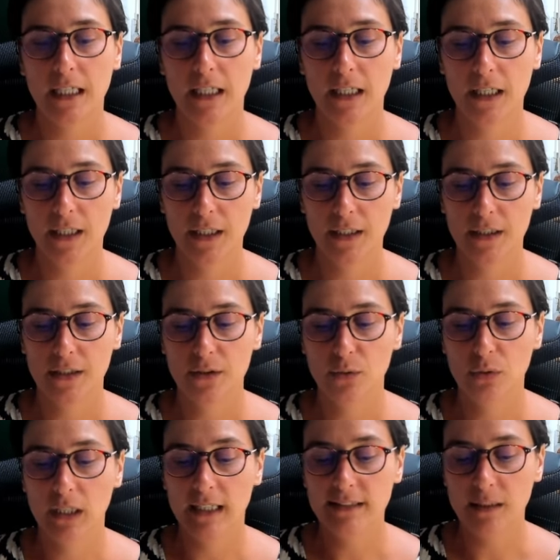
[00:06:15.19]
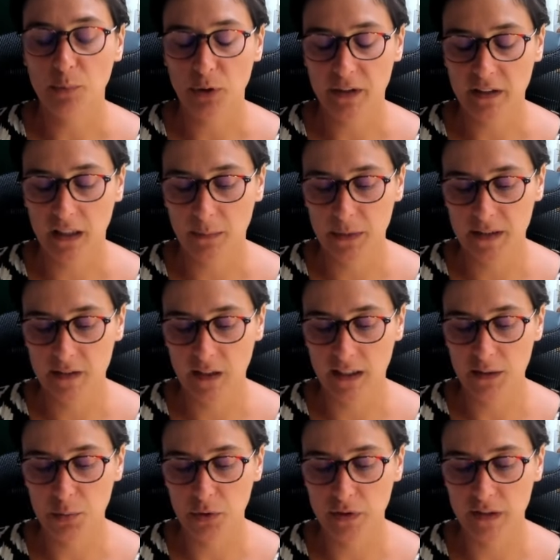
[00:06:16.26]
Euh, donc là, ça peut être un
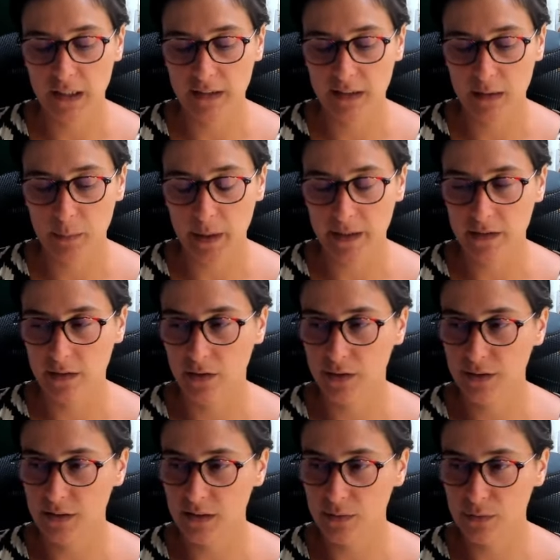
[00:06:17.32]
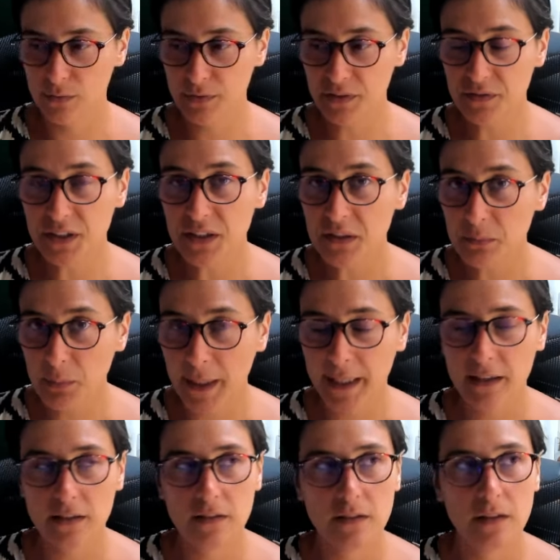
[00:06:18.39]
message pour certaines personnes. Si vous vivez une
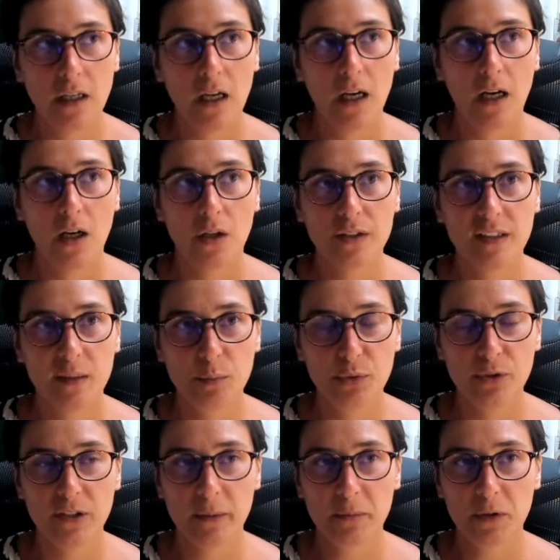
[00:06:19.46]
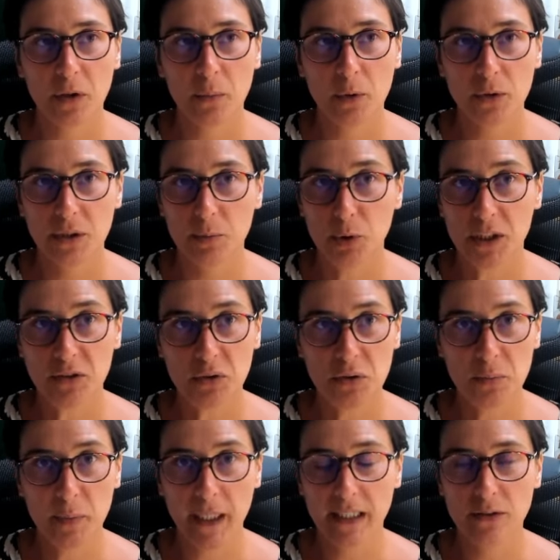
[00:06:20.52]
perte début septembre, qui peut être
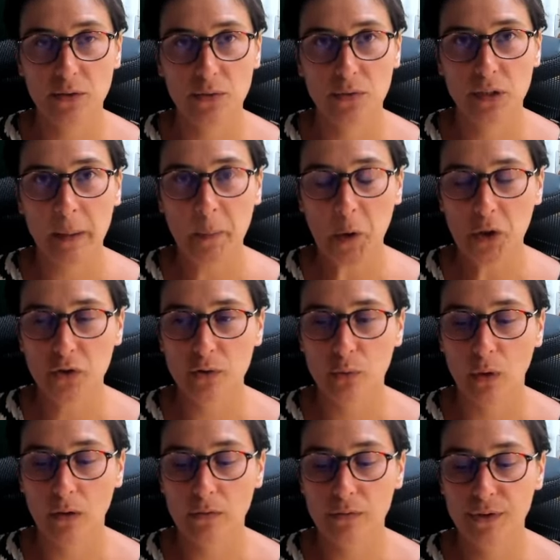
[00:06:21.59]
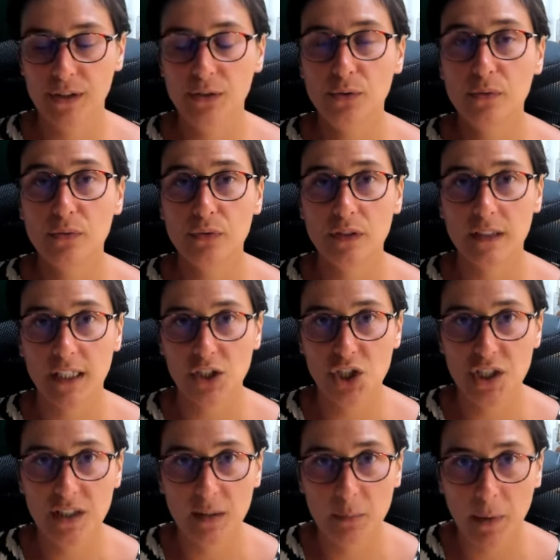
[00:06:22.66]
une perte de n'importe quoi, on vous dit ne vous
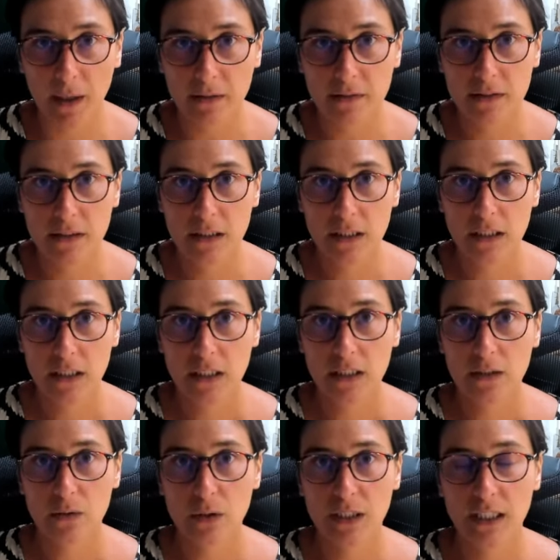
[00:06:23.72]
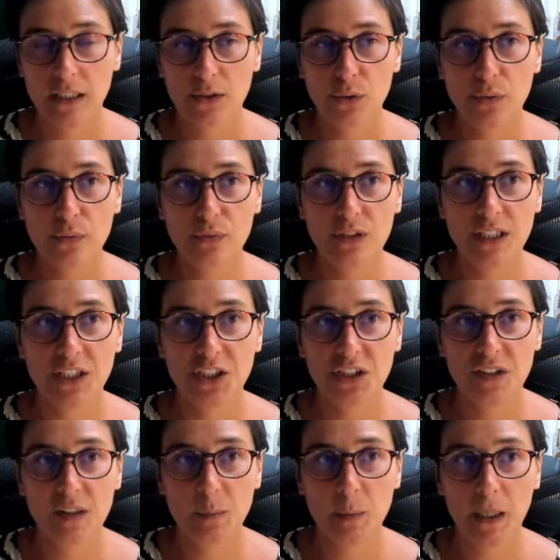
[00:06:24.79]
agitez pas. Ok, ne vous
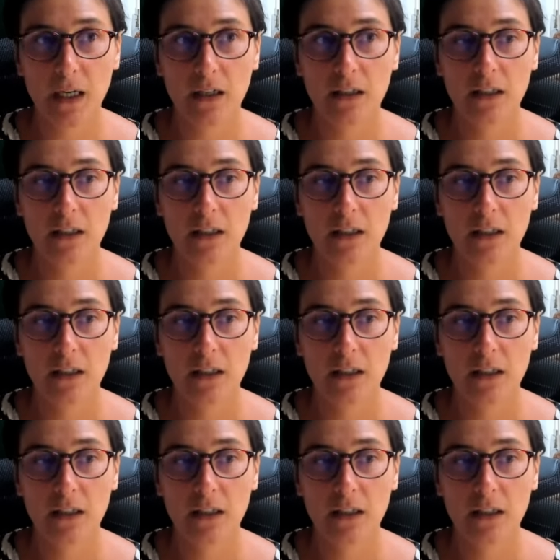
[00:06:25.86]
agitez pas.